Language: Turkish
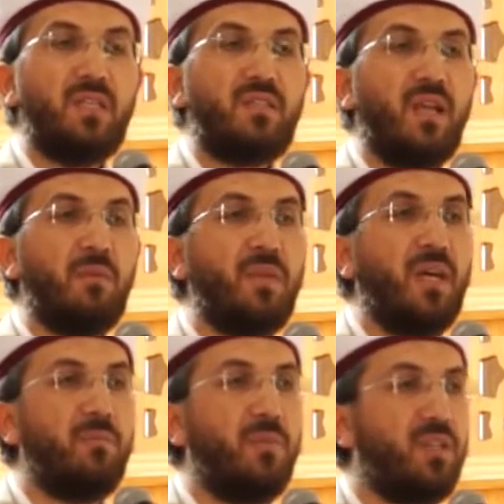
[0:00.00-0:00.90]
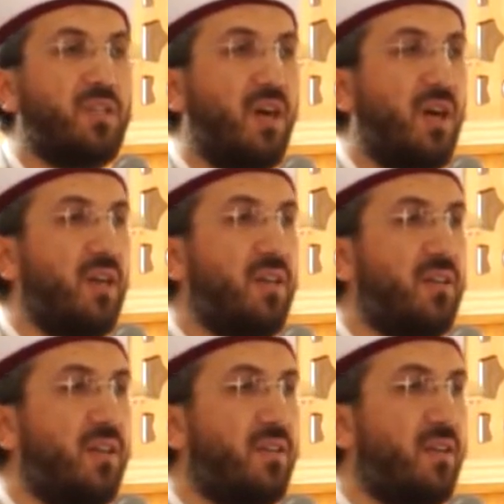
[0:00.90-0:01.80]
İslam'dan başka
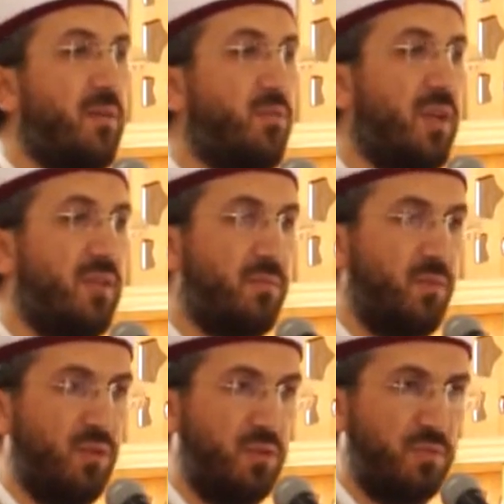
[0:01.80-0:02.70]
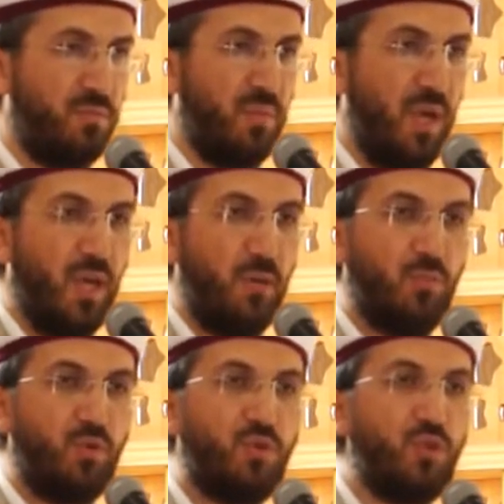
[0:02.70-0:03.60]
aidiyet kabul etmiyorum.
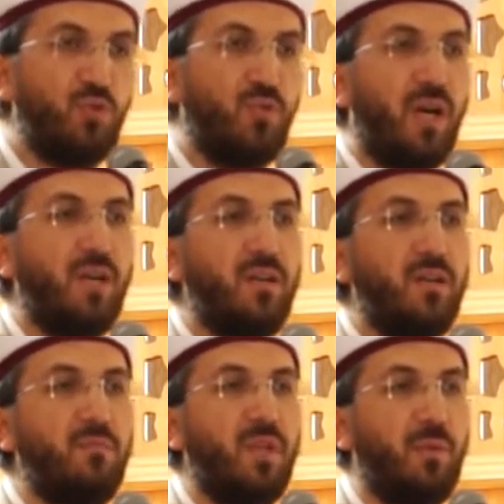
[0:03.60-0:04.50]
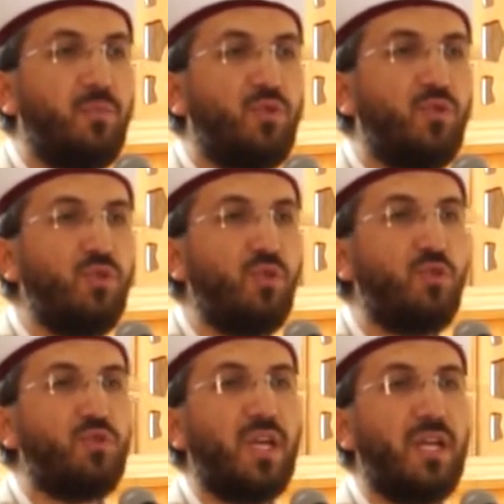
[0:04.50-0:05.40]
Bütün varlığımla, bütün
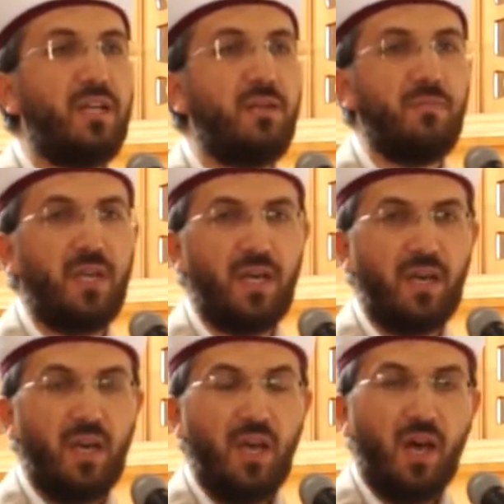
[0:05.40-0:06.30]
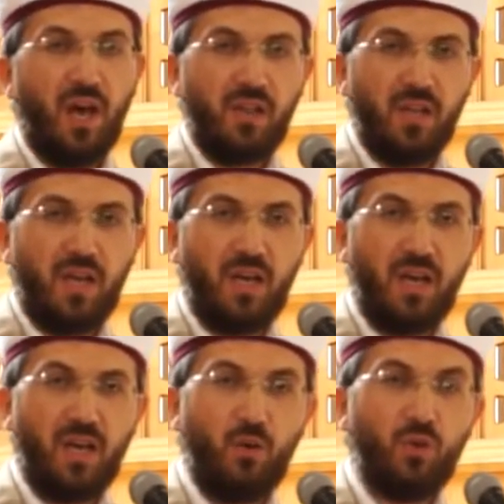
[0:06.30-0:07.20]
hücrelerimle
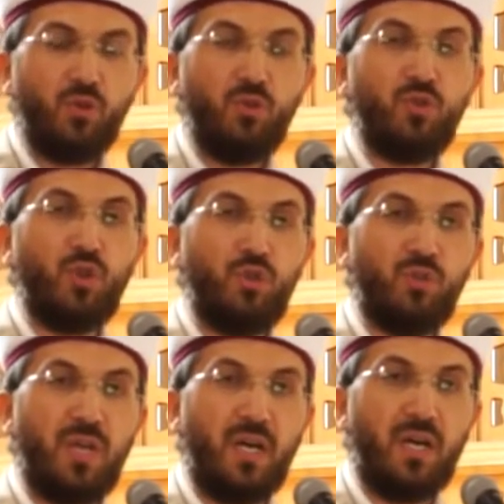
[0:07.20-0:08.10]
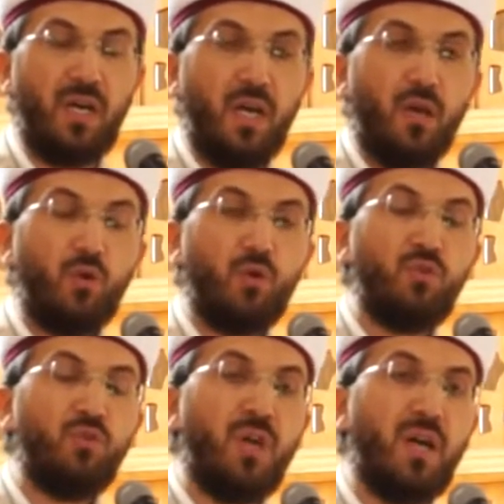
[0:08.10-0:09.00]
Allah'a, onun yoluna,
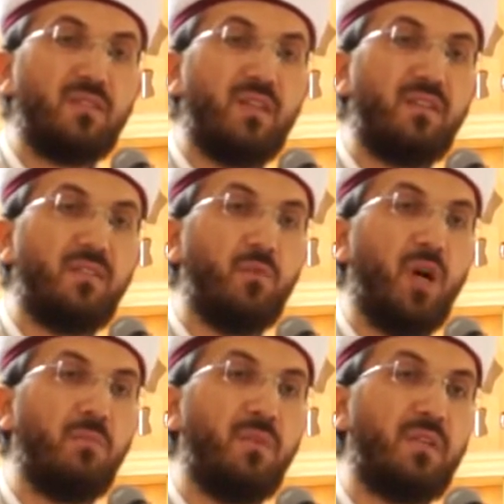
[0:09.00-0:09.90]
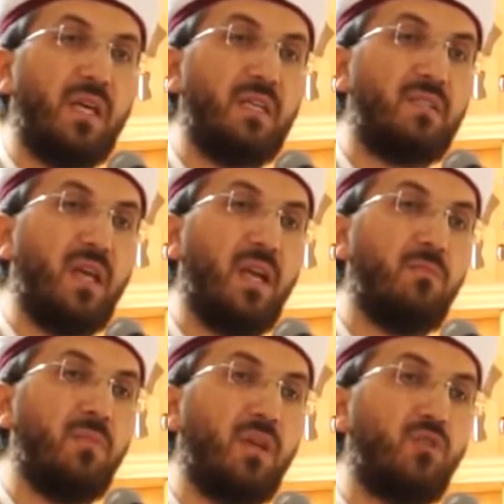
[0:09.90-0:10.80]
onun Hazreti Muhammed
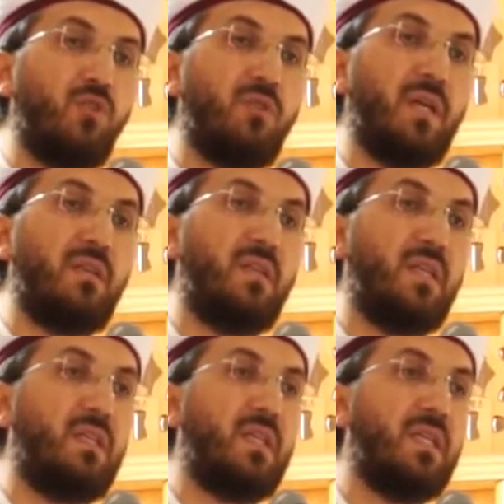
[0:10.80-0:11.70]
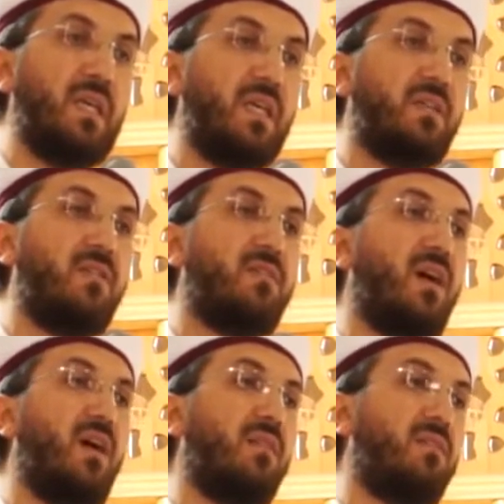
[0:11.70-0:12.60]
Aleyhisselam'la gönderdiği dine
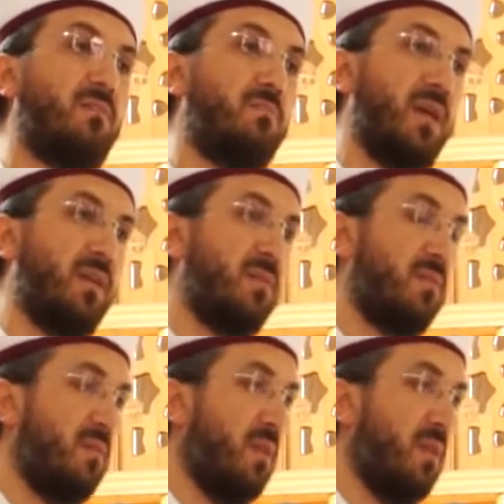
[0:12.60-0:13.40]
iktida ettim ben.